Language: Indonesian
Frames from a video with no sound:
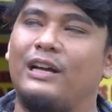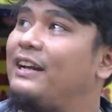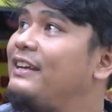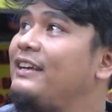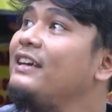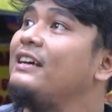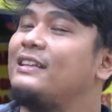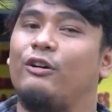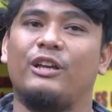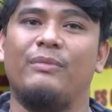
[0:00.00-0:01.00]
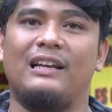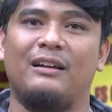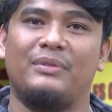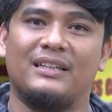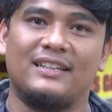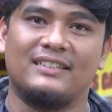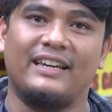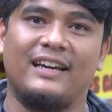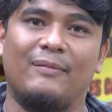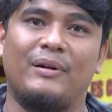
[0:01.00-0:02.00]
Nah, ini tahu gimbal yang biasa saya